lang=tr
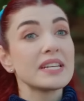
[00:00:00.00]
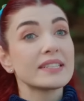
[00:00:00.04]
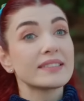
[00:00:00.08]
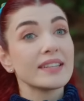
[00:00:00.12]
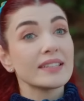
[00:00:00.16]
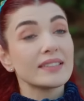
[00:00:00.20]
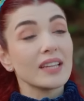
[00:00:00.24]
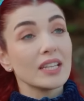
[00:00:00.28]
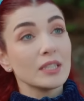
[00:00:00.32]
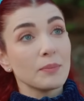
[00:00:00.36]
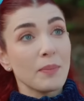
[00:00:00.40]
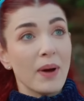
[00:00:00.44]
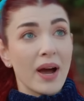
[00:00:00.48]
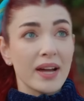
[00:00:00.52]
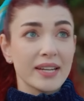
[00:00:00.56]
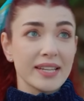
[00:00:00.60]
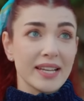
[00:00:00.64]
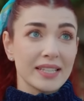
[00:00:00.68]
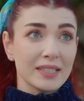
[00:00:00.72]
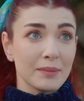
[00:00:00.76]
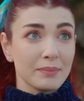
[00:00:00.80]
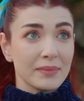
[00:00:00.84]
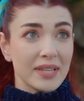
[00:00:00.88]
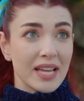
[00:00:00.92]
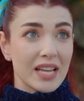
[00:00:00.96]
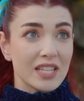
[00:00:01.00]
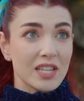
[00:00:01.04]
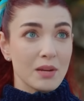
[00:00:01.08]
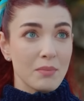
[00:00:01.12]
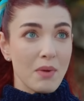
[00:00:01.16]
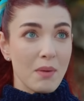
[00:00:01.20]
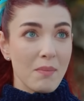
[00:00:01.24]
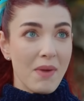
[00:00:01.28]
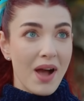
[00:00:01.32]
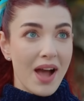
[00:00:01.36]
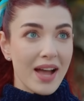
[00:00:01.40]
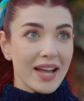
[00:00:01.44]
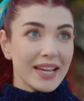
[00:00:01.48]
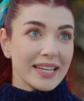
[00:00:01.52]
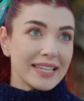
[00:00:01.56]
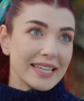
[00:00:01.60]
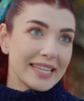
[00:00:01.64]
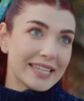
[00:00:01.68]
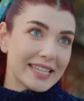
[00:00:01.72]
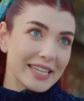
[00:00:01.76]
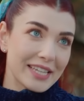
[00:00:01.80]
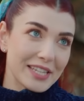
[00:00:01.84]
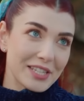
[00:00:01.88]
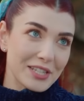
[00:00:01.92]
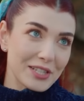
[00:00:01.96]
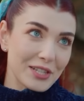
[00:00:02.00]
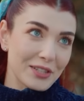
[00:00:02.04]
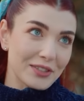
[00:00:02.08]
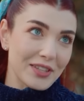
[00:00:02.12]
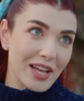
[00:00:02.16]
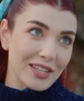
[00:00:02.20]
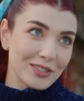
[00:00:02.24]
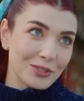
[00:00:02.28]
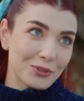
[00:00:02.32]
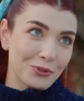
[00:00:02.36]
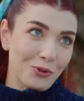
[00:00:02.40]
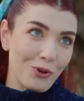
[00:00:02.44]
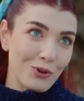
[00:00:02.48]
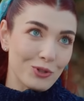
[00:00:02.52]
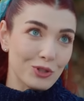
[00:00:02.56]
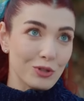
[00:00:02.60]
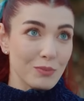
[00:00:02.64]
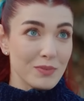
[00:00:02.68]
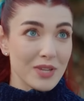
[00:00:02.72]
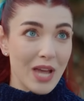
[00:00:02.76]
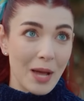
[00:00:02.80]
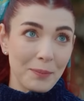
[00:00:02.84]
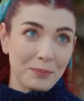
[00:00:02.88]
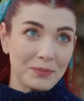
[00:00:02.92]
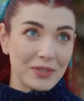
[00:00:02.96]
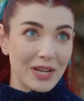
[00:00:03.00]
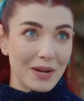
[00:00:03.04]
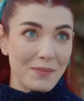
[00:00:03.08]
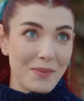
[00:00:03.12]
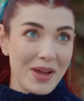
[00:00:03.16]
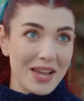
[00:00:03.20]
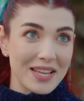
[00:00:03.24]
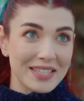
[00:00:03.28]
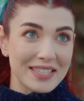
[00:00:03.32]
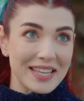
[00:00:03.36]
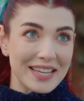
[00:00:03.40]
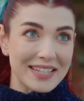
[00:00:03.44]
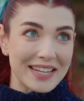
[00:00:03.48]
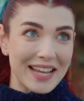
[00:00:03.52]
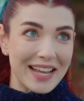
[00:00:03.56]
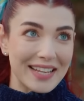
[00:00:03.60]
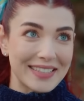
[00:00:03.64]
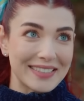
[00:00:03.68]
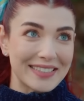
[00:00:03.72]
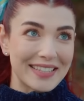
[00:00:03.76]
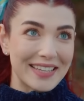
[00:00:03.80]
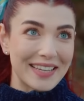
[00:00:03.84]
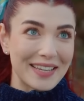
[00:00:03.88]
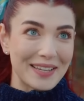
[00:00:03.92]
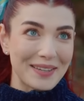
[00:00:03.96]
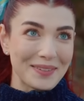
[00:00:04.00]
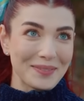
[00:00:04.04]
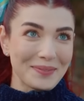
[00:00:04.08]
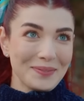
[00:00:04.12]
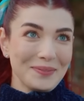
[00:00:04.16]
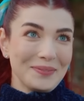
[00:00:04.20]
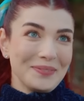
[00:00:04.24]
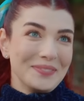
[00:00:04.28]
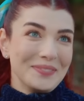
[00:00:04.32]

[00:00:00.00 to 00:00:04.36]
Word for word: birlikte dalıp arayalım diyeceğim ama... ...iki kişilik dalış kostümü yaptıramayız herhalde.